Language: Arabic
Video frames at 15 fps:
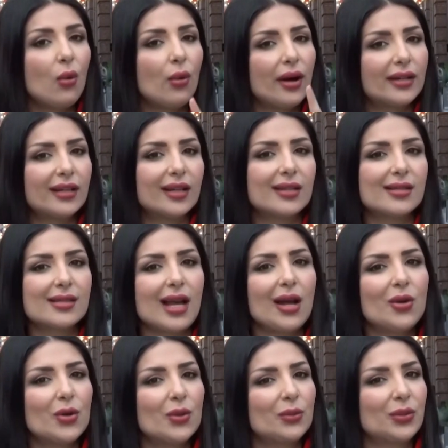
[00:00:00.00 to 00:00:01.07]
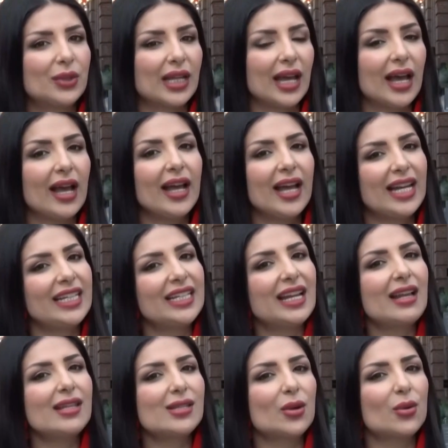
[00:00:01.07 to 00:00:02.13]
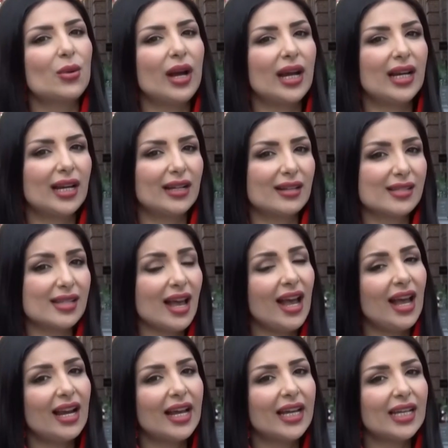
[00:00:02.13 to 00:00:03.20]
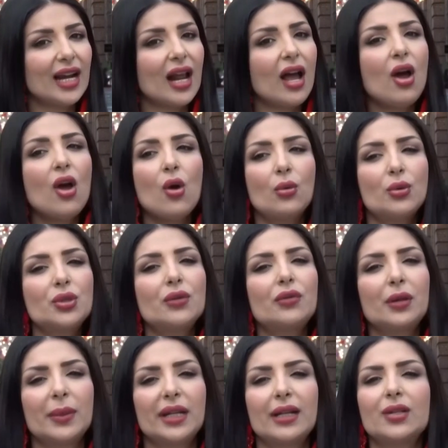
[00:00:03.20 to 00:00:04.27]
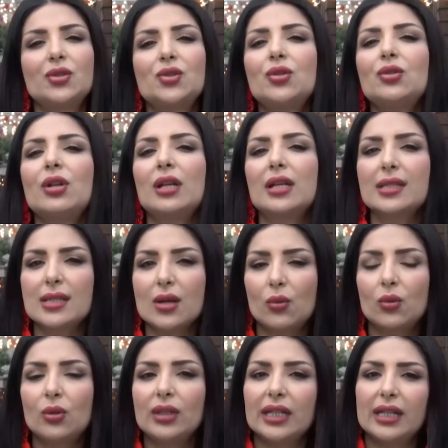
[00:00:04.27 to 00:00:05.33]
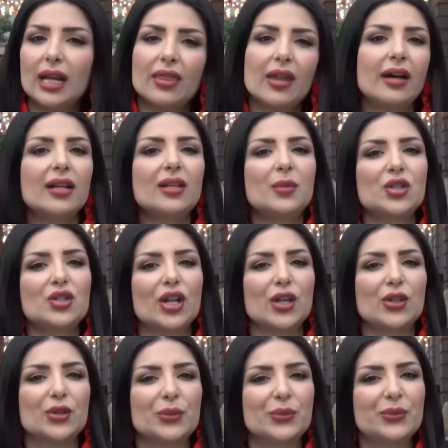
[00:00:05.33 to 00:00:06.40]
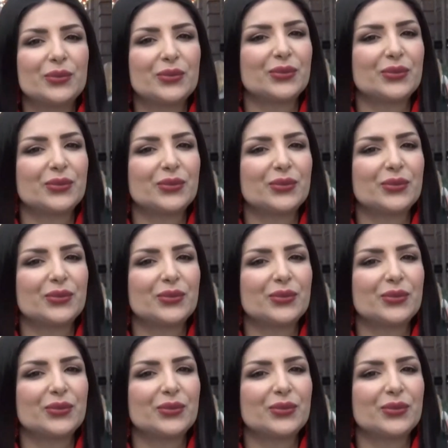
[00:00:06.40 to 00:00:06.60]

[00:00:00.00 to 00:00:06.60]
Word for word: وأنا أنصحكم بها خلينا هسه نروح إلى النصائح الأخيرة ونشوف البنات شنو اللي يسووه لنضارة بشرتهم